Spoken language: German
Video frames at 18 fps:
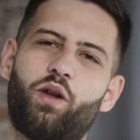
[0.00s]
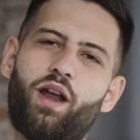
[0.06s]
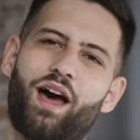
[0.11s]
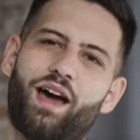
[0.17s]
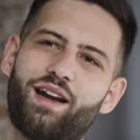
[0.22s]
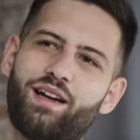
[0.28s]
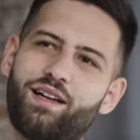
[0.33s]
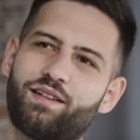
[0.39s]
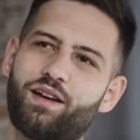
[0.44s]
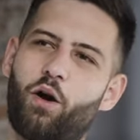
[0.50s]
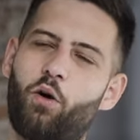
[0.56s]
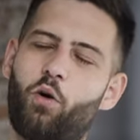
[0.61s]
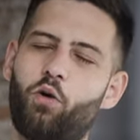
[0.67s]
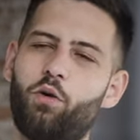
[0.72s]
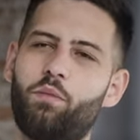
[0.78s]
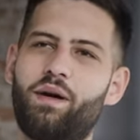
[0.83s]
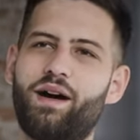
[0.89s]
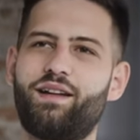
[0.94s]
und eigentlich
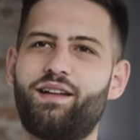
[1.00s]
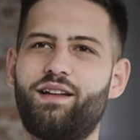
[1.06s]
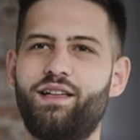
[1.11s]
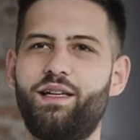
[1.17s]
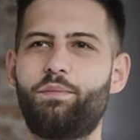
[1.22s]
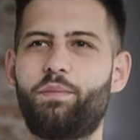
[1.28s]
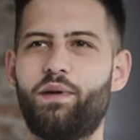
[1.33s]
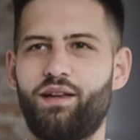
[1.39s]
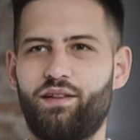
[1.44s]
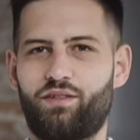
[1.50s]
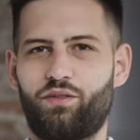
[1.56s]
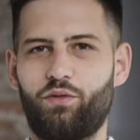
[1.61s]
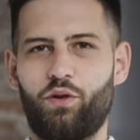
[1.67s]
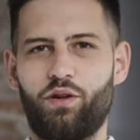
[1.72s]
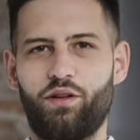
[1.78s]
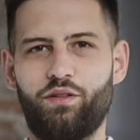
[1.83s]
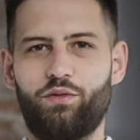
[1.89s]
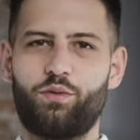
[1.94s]
auch meiner
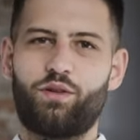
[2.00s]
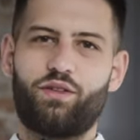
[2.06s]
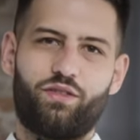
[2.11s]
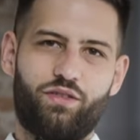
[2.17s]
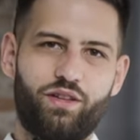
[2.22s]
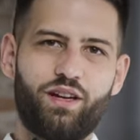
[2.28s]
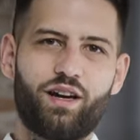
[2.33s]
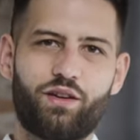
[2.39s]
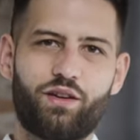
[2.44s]
Lieblingssäule und das ist die